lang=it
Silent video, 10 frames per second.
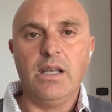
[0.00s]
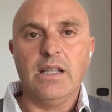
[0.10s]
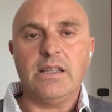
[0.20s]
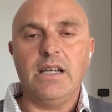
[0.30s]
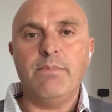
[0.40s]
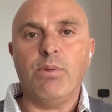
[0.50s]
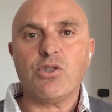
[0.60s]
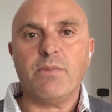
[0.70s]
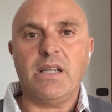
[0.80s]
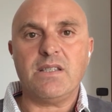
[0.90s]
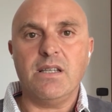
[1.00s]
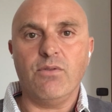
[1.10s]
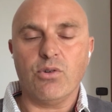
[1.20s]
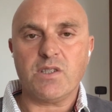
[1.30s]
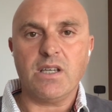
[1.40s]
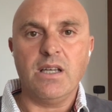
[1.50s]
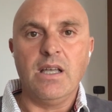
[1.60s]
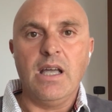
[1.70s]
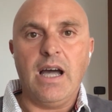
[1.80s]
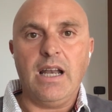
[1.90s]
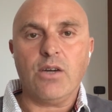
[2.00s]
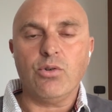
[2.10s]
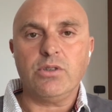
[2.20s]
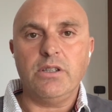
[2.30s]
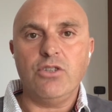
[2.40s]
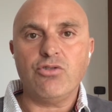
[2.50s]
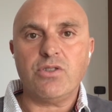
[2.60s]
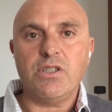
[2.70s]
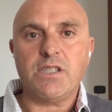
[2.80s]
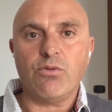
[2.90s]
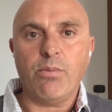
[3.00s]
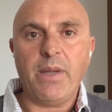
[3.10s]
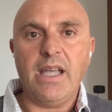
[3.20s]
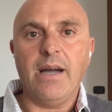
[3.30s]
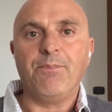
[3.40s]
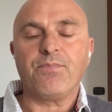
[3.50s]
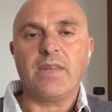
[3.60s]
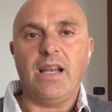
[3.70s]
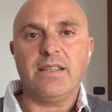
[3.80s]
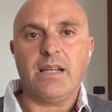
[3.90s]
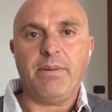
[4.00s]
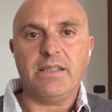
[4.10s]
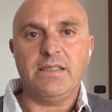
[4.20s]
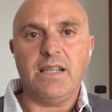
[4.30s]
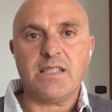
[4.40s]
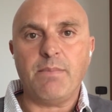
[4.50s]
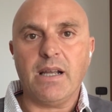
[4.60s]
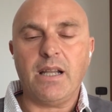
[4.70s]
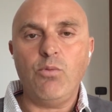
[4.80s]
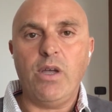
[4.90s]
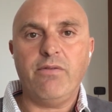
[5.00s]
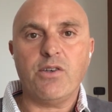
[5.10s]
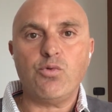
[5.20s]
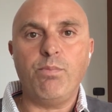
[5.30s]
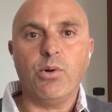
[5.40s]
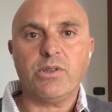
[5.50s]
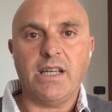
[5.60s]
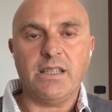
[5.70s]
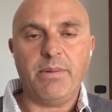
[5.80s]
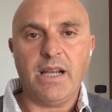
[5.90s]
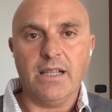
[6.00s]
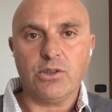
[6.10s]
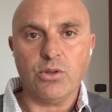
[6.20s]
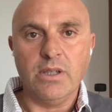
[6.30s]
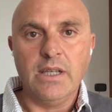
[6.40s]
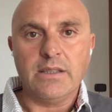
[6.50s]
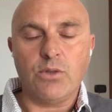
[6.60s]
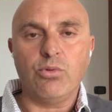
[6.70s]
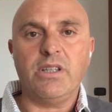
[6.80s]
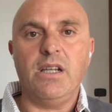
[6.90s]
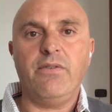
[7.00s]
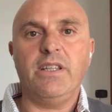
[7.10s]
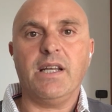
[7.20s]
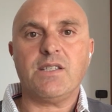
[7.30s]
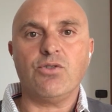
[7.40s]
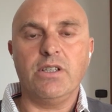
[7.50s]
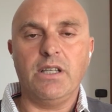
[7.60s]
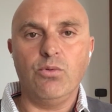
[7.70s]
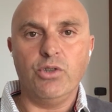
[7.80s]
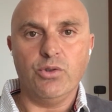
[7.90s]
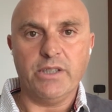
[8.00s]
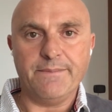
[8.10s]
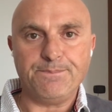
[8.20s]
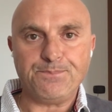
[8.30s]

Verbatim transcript: Da lì Bosman si rivolse alla Corte di Giustizia europea, dall'altra parte della sbarra all'UEFA, supportata peraltro da tutte le federazioni dell'Unione.